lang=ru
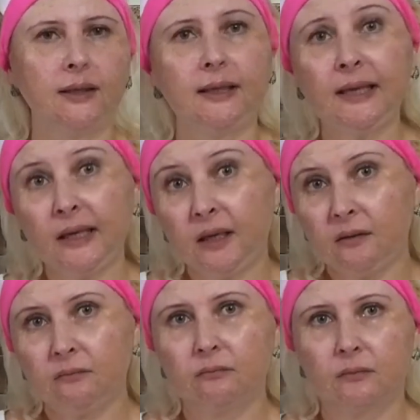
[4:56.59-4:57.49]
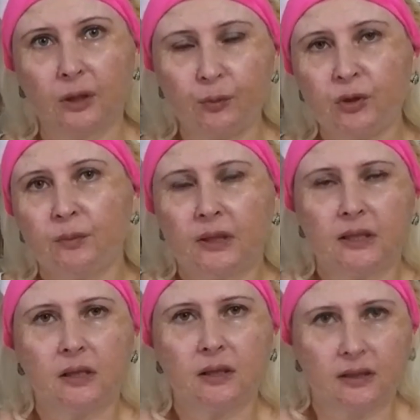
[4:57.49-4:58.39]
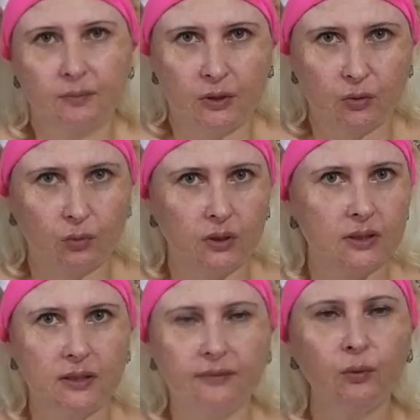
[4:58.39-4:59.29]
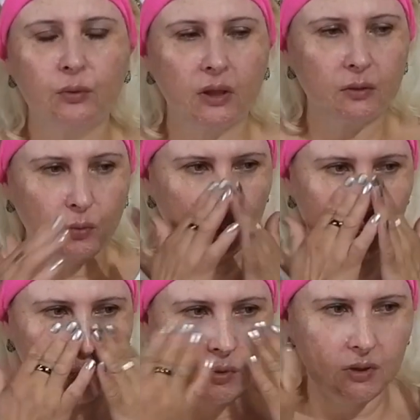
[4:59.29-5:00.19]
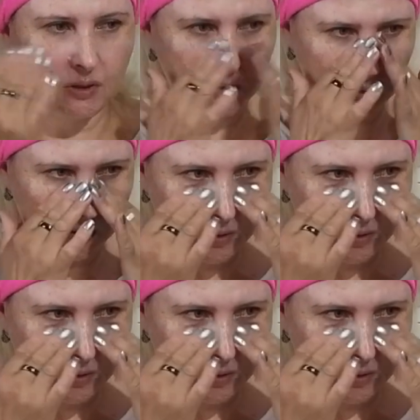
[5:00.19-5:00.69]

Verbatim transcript: или, допустим, наносить косметику, если вы куда-то уходите.